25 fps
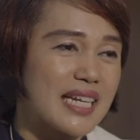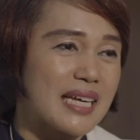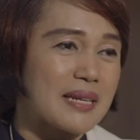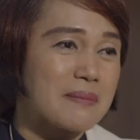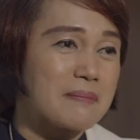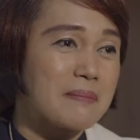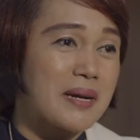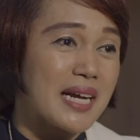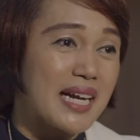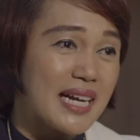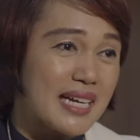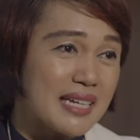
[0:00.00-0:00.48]
dan
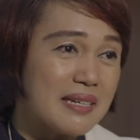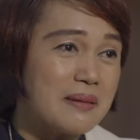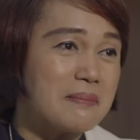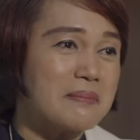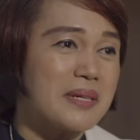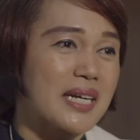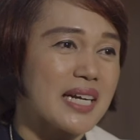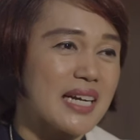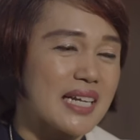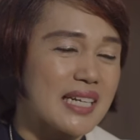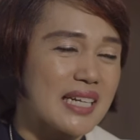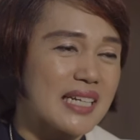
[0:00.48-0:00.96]

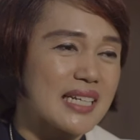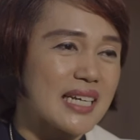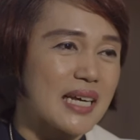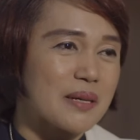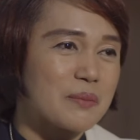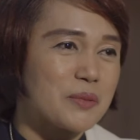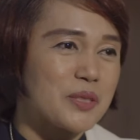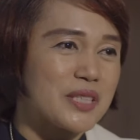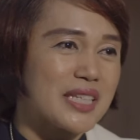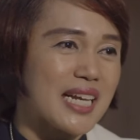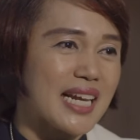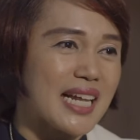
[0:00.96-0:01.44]
makanan-makanan
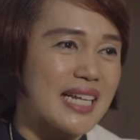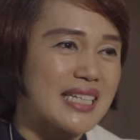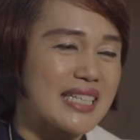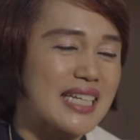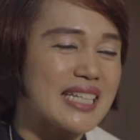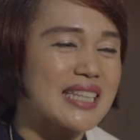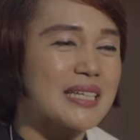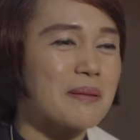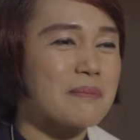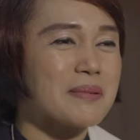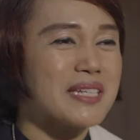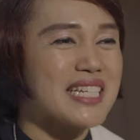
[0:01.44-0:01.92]

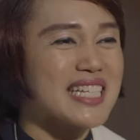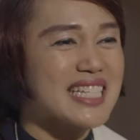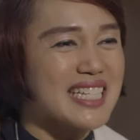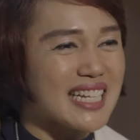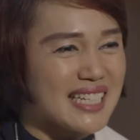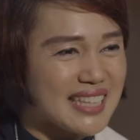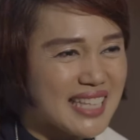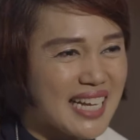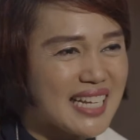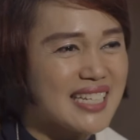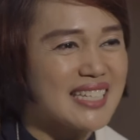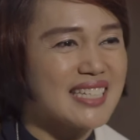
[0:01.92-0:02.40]
karbohidratnya tapi
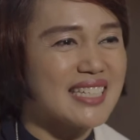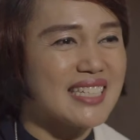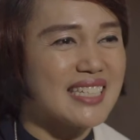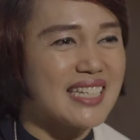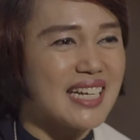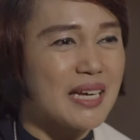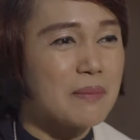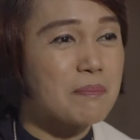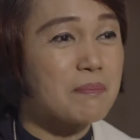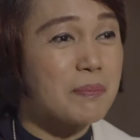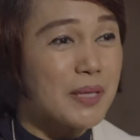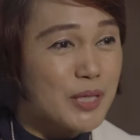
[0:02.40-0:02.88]
disertai
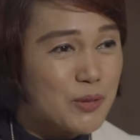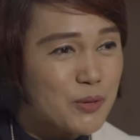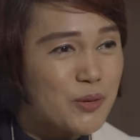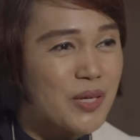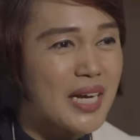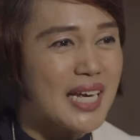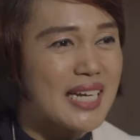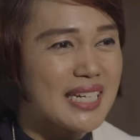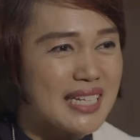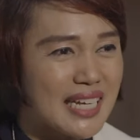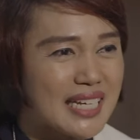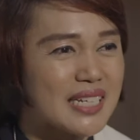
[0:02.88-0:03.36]
dengan
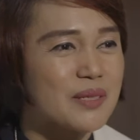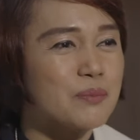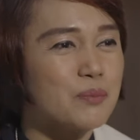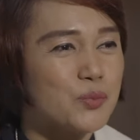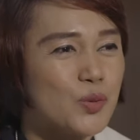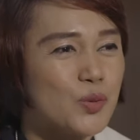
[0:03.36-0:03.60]
penukar dari